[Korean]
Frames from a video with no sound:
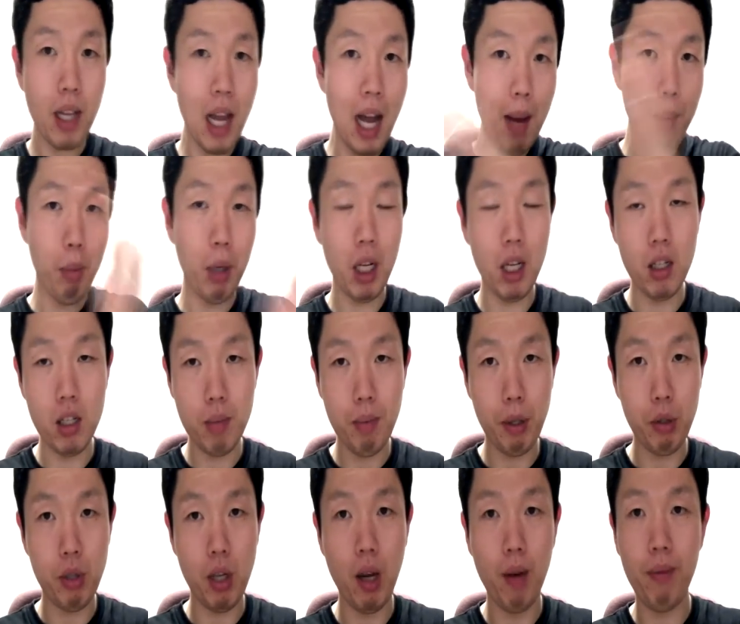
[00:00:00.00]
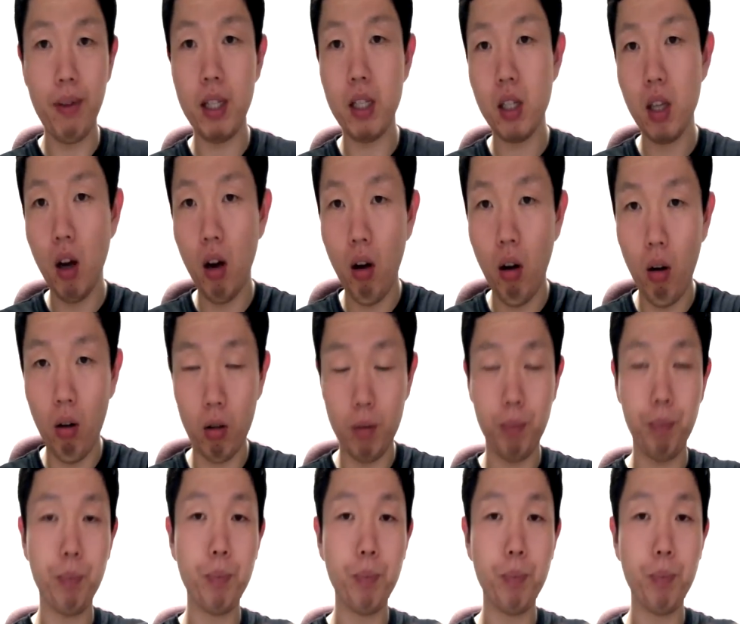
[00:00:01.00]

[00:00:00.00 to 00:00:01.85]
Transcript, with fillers: 한 번에 연습해 주세요. fits all,